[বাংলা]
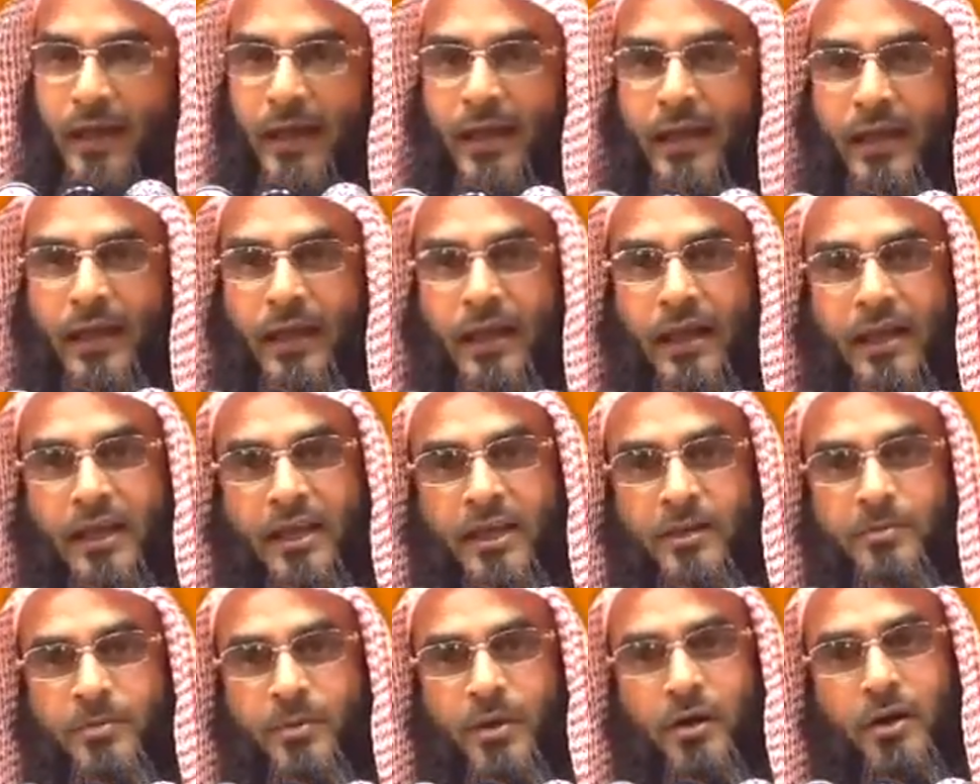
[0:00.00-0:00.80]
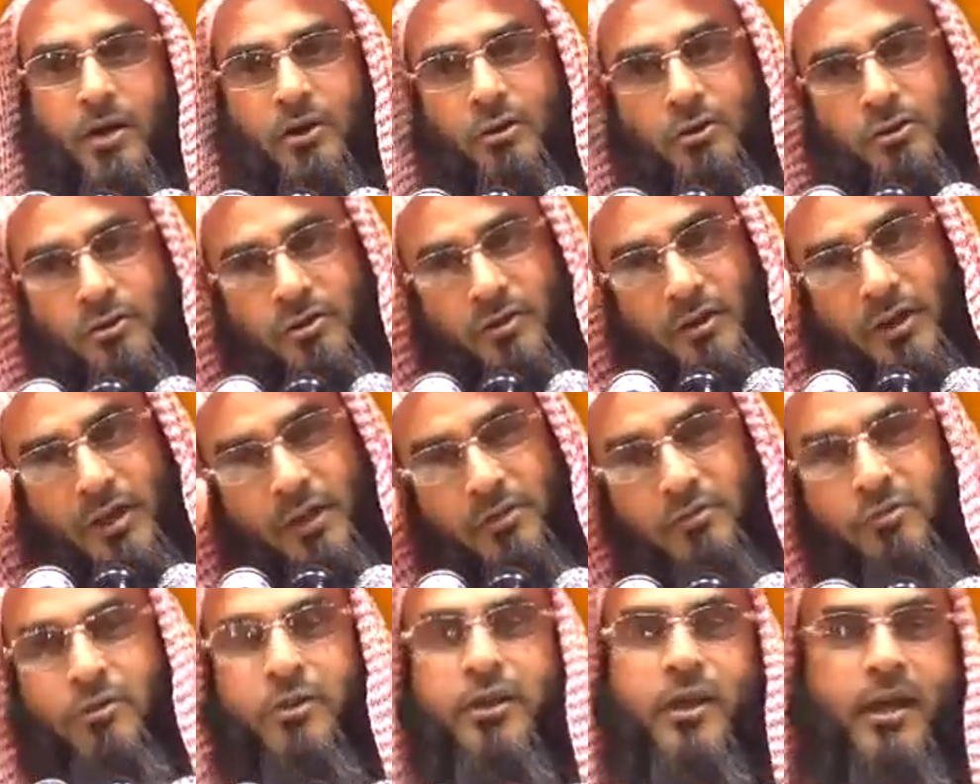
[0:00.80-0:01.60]
আল্লাহকে পাওয়া
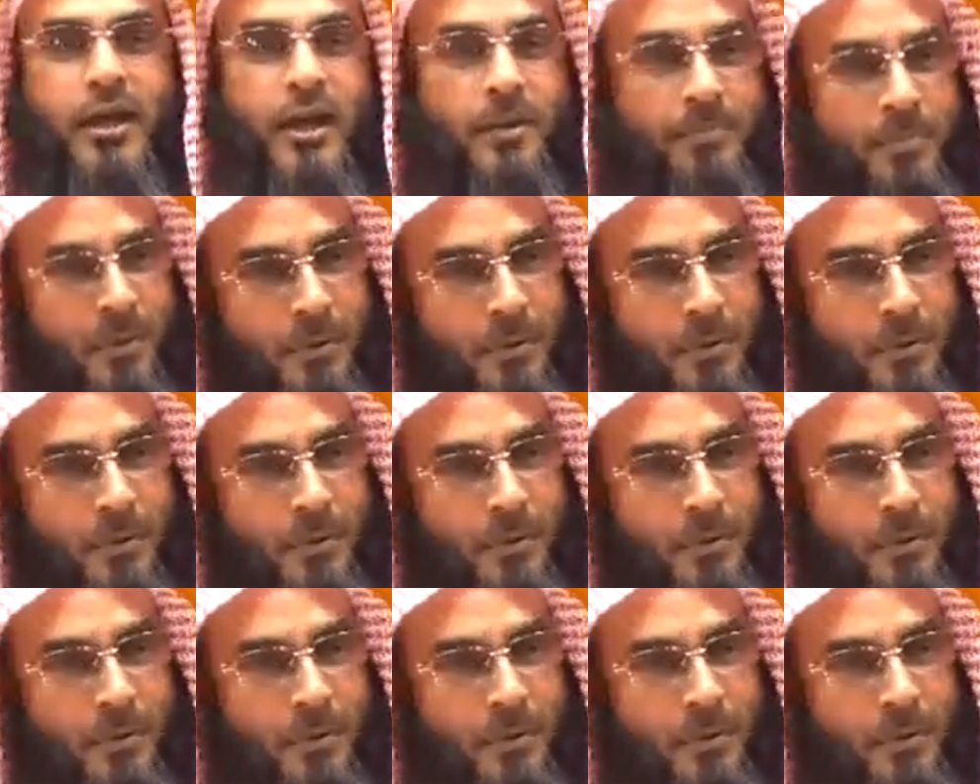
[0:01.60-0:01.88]
রসুলের তরিকা